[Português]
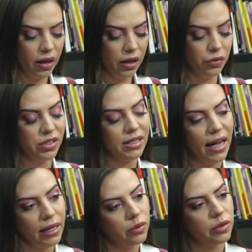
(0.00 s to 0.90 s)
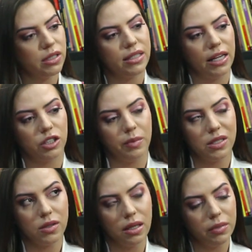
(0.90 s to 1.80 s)
eu fiz técnico em estética, mas
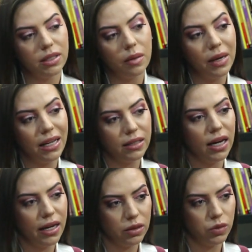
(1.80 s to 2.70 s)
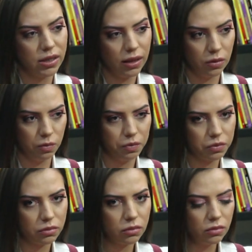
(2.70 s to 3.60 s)
eu sempre trabalhei na área do salão
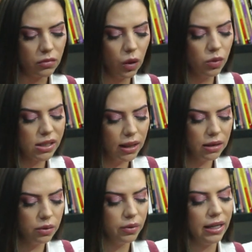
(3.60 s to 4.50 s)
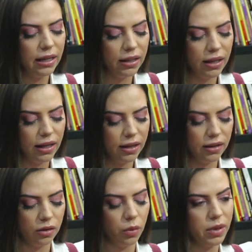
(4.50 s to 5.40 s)
o salão, ele,
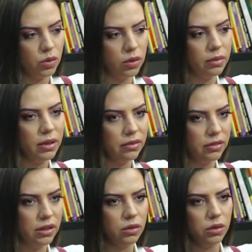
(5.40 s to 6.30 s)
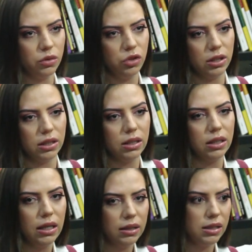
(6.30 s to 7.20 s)
ele começou na minha vida quando eu tinha
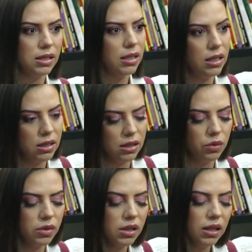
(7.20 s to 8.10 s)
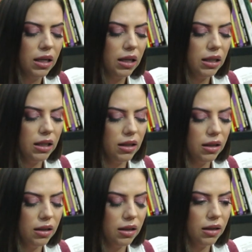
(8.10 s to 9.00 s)
16 anos.
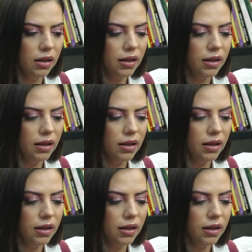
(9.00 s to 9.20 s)
E